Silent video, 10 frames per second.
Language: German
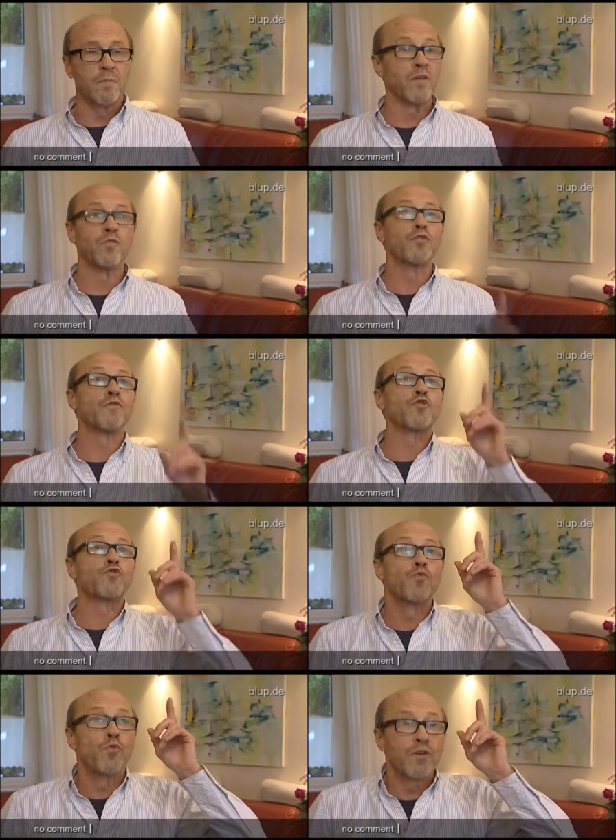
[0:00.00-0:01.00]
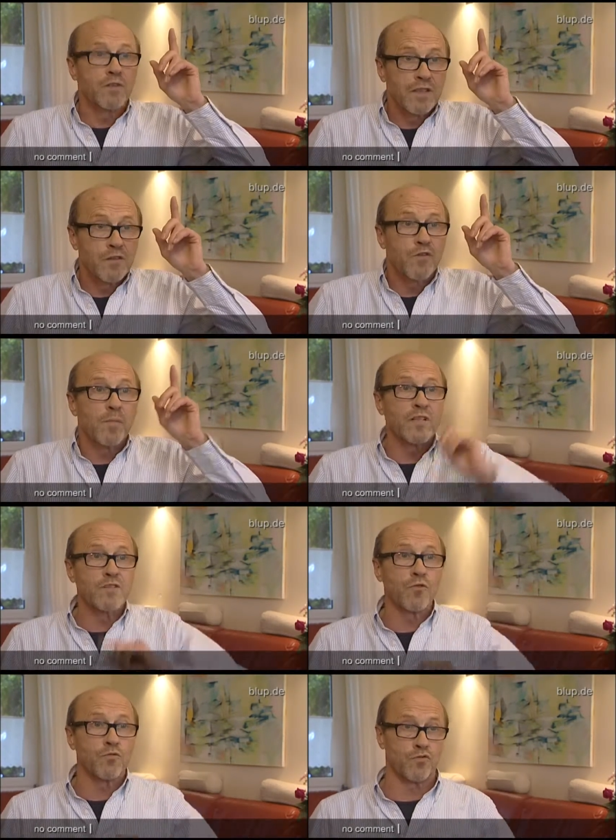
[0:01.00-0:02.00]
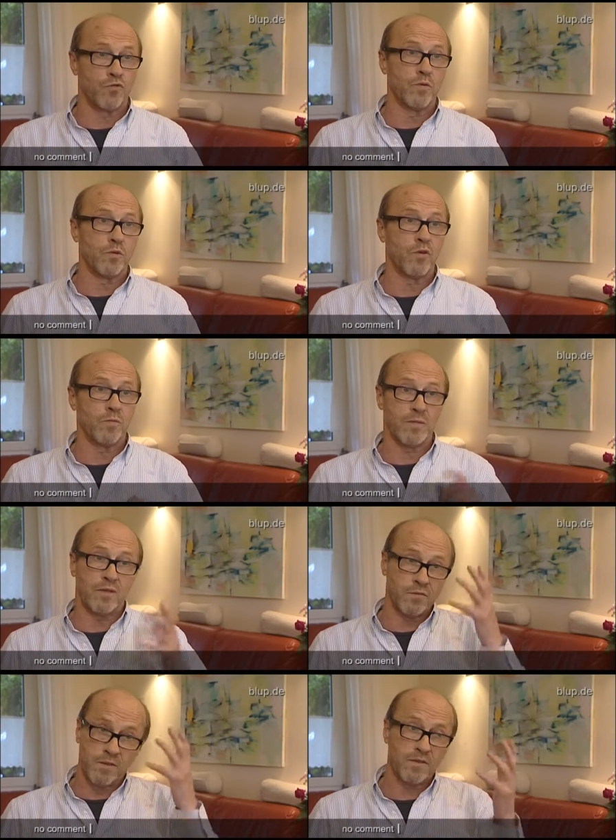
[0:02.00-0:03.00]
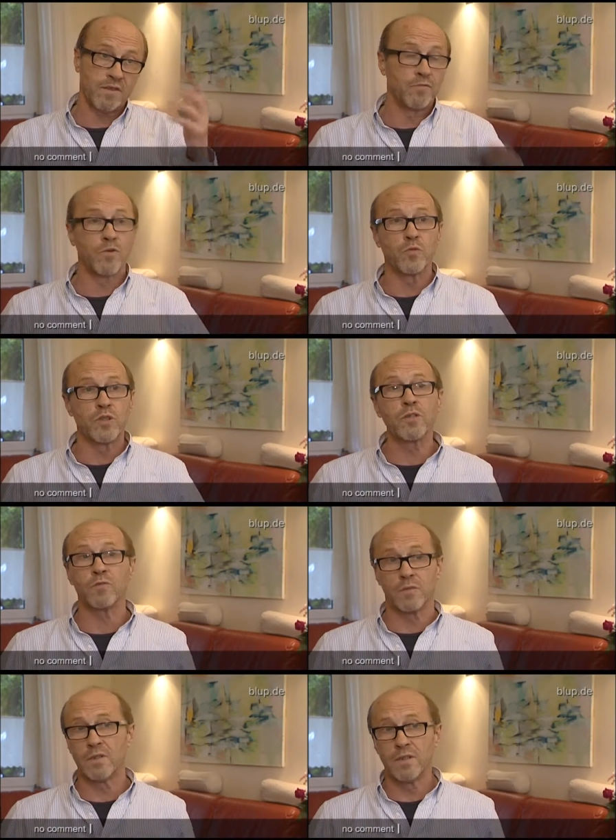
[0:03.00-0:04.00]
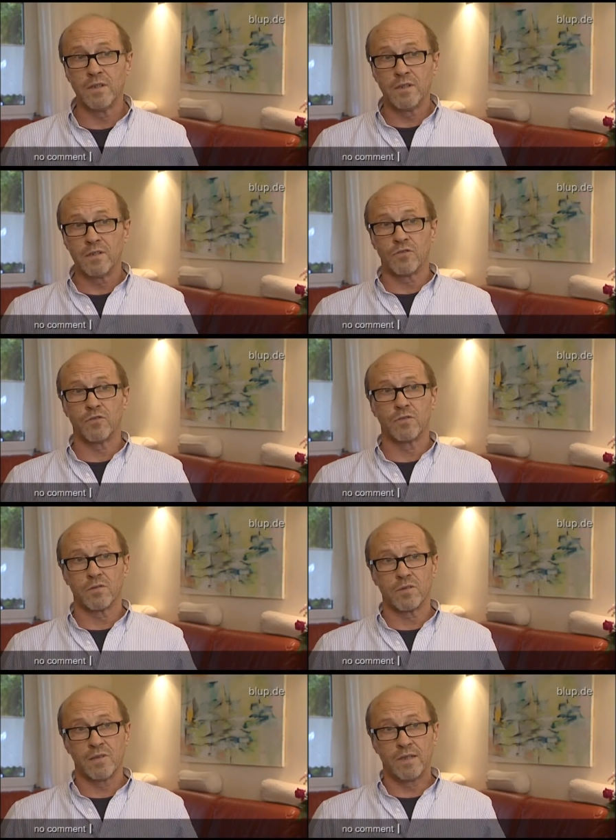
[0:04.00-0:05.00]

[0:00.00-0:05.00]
Man würde versuchen, Informationen zu bekommen. Also das, die Formulierung ist schon,